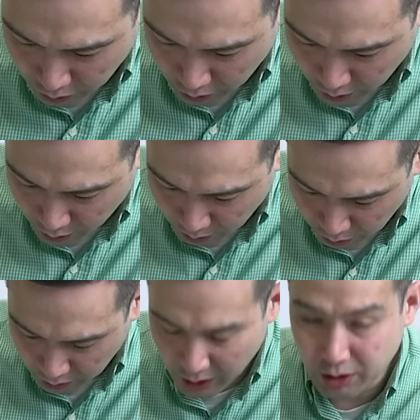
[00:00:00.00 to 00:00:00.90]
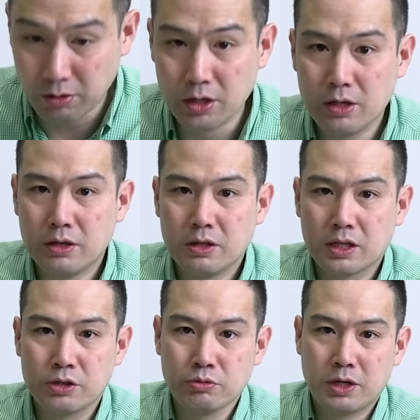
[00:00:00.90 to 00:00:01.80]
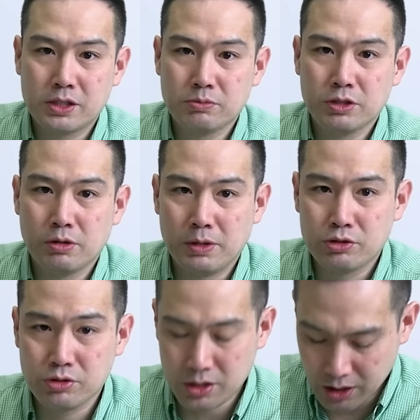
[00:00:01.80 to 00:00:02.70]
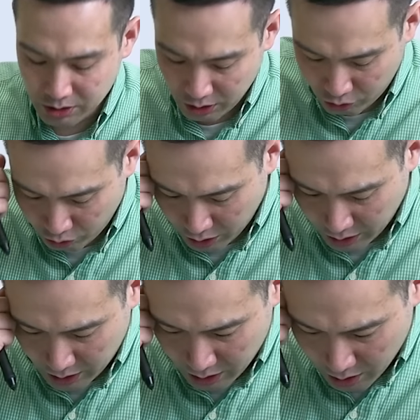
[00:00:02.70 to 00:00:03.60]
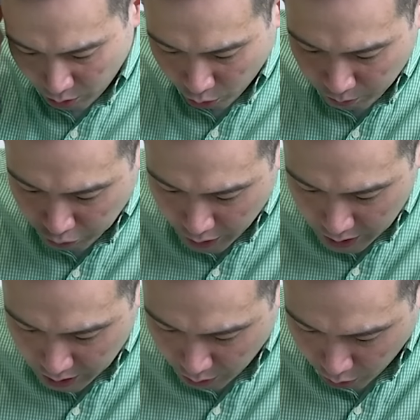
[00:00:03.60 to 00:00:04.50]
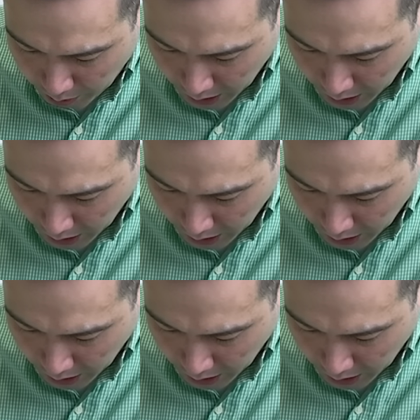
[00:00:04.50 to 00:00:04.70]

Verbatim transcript: 늘어날 걸 보고 근데 이거 계속 음. 말씀드려 요 매출 사이즈가 중요하다. 오픈했지? 오,